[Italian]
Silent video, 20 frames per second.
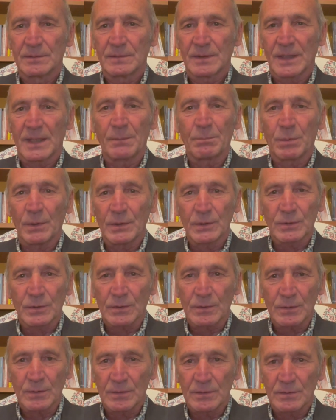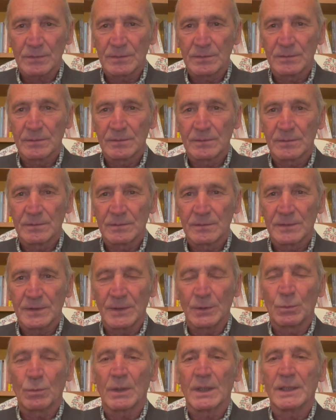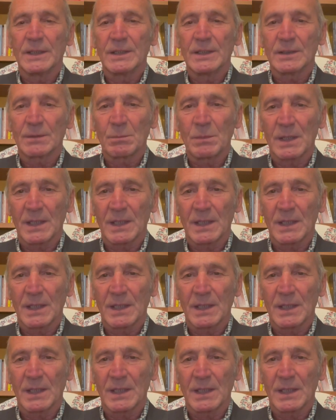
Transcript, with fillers: che poi sono i dualismi